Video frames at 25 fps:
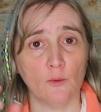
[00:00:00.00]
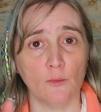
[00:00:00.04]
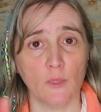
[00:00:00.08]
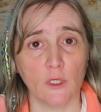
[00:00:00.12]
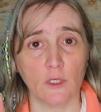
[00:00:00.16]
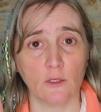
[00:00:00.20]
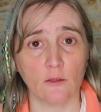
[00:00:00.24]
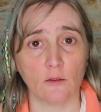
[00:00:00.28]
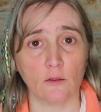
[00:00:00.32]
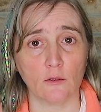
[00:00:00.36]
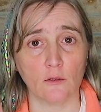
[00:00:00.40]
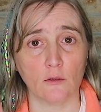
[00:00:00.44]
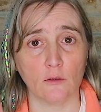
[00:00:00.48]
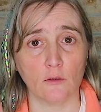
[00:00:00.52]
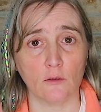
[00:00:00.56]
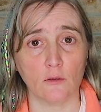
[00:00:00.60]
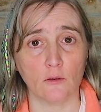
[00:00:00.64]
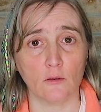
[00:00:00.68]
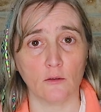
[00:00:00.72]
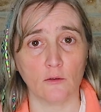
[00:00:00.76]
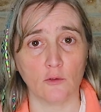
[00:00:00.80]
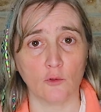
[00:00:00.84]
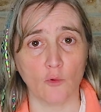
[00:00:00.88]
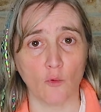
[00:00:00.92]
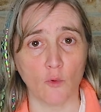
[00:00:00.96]
de mettre
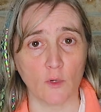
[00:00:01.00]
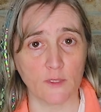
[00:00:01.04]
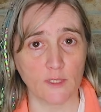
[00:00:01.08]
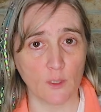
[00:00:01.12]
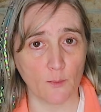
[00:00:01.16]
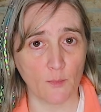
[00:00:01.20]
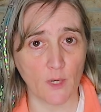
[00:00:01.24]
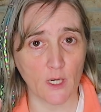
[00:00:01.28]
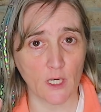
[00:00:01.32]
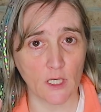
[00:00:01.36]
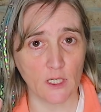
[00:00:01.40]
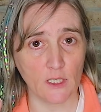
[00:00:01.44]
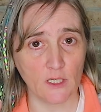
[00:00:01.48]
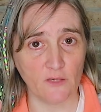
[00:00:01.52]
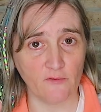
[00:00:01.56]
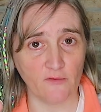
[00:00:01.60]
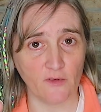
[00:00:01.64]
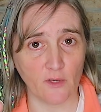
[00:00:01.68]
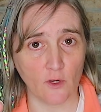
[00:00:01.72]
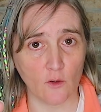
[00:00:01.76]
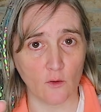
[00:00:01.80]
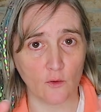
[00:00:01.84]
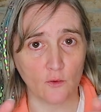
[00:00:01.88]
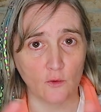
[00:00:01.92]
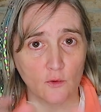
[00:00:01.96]
euh, trois appareils
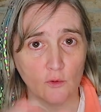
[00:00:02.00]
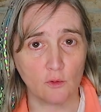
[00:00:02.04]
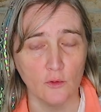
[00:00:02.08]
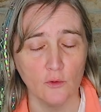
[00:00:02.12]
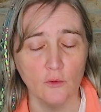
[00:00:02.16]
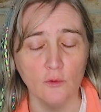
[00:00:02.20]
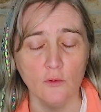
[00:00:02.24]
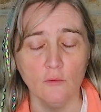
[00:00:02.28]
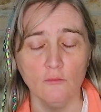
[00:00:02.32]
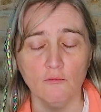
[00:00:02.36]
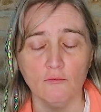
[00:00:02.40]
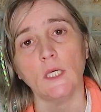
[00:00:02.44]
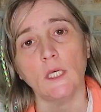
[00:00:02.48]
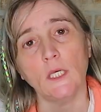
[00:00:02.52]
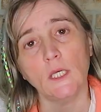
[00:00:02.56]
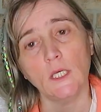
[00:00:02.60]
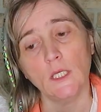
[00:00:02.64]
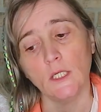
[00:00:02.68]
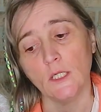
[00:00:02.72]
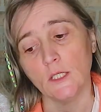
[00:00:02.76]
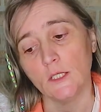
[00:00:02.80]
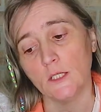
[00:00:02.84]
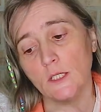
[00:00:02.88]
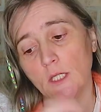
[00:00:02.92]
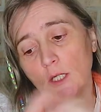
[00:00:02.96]
différents dessus
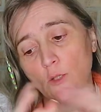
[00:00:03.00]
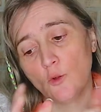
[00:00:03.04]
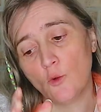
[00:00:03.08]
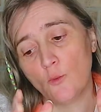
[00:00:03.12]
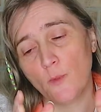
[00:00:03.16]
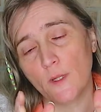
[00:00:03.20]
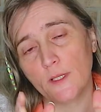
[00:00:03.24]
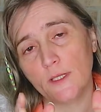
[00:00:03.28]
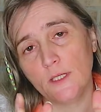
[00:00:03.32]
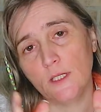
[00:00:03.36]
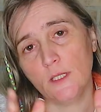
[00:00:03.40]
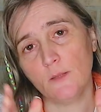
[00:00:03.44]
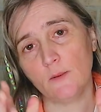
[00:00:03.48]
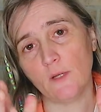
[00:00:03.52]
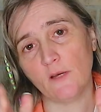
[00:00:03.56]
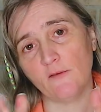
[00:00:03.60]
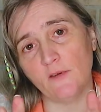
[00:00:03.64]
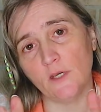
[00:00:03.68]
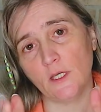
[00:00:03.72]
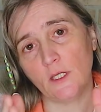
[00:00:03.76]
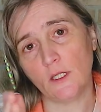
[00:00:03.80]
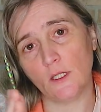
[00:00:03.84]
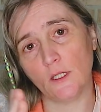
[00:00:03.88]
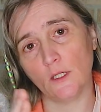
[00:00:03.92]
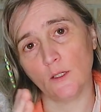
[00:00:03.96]
et c'est compatible
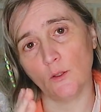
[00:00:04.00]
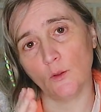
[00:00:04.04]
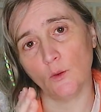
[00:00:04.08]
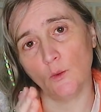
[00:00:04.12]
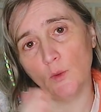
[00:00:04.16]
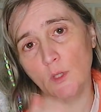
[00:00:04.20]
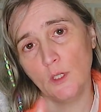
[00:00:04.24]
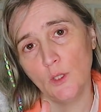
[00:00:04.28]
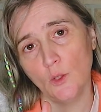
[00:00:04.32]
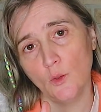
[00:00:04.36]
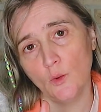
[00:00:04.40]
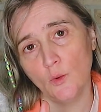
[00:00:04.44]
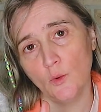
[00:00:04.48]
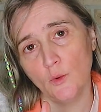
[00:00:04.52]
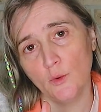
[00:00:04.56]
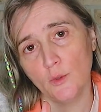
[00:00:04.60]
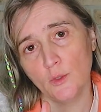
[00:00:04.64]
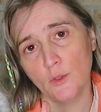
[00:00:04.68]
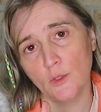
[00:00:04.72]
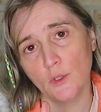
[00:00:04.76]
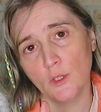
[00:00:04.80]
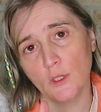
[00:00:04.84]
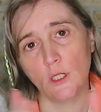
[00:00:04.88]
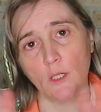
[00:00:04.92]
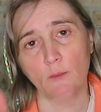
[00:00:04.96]
avec Windows
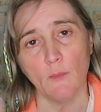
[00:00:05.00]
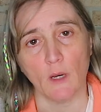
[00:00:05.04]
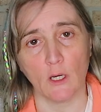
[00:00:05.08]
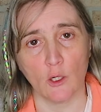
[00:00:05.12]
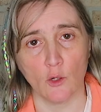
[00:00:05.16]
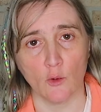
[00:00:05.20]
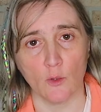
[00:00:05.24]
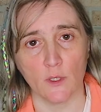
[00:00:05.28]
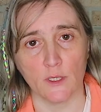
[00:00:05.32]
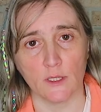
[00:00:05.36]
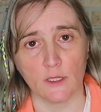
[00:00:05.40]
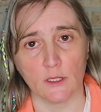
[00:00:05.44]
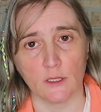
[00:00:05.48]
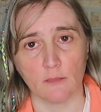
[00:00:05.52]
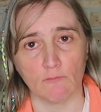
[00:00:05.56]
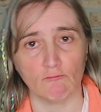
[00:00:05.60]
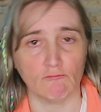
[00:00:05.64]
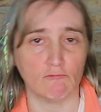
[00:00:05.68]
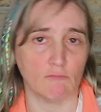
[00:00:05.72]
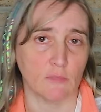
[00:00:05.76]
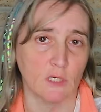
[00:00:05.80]
et macOS.